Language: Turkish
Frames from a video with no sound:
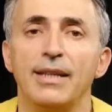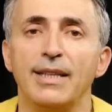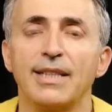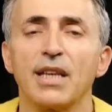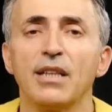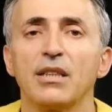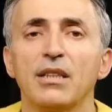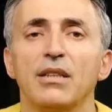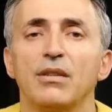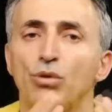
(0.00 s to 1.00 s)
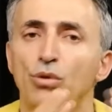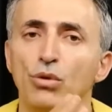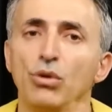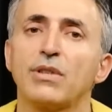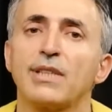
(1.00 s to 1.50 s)
İnsanların
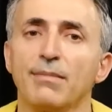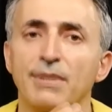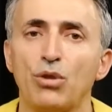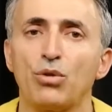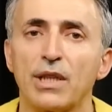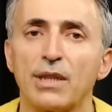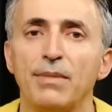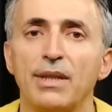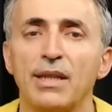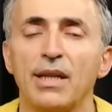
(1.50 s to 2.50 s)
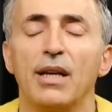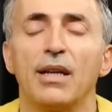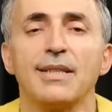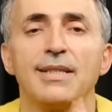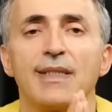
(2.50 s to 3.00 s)
günlük sebze tüketiminde de
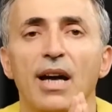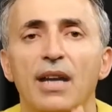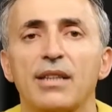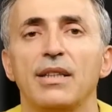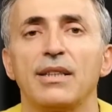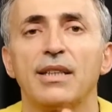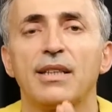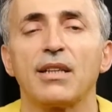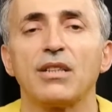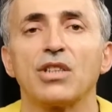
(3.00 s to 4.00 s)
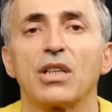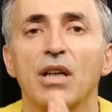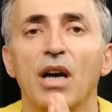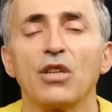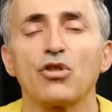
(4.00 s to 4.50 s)
zaten yeterince
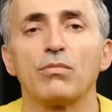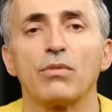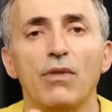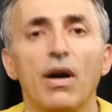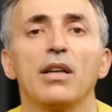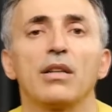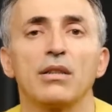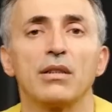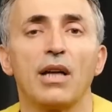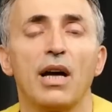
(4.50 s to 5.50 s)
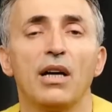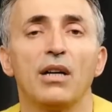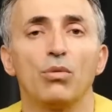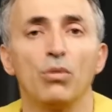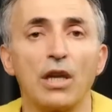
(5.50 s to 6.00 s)
kalsiyumun varlığına
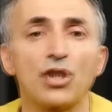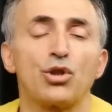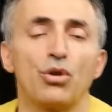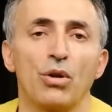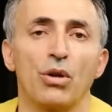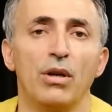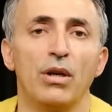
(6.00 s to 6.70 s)
ulaşıyor.